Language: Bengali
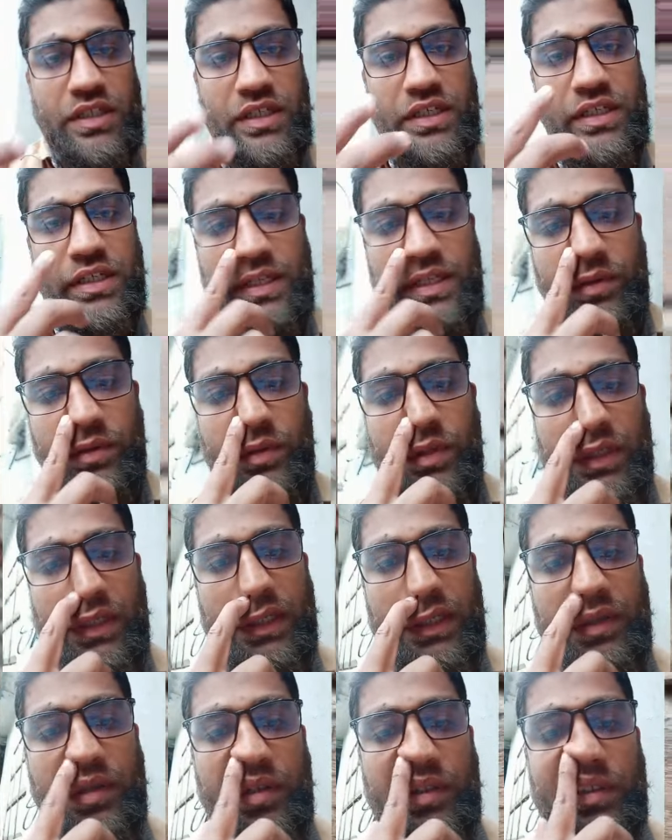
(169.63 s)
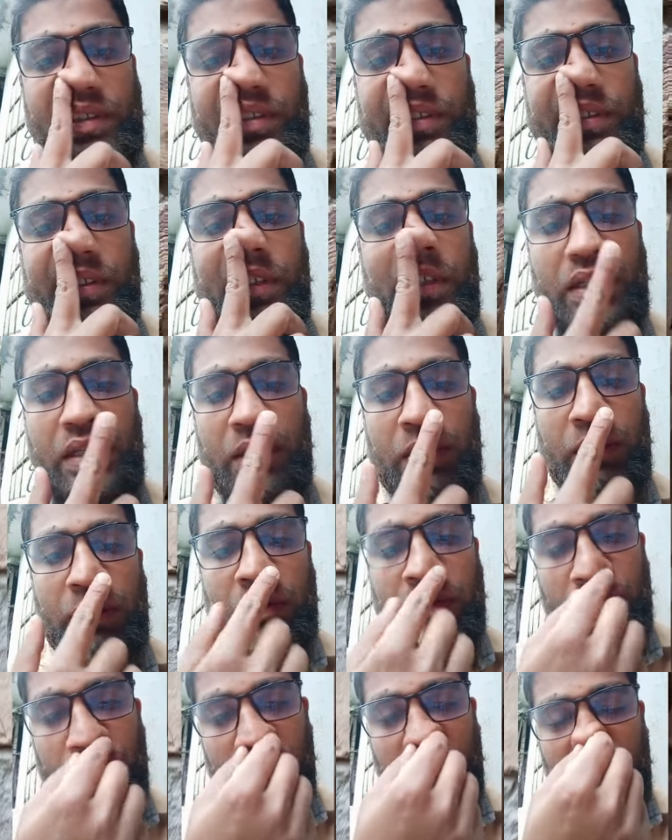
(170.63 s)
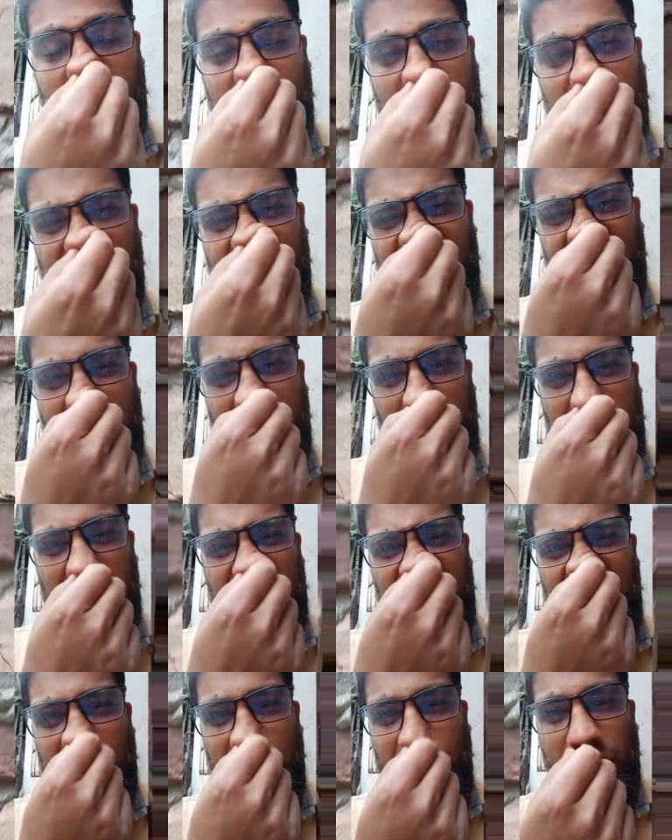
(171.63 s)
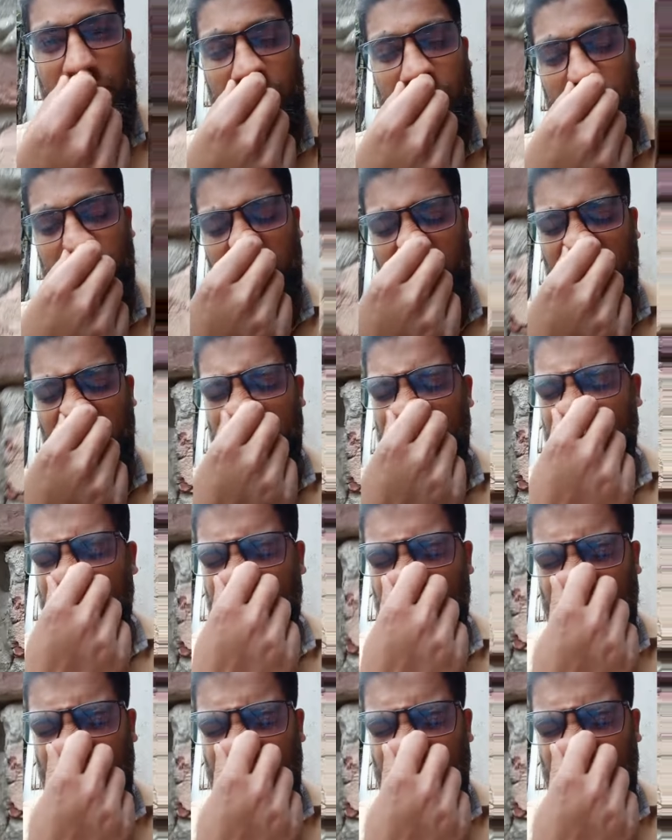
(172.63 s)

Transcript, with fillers: এটা কেন রাখা হয় তো এটা রাখা হয় মূলত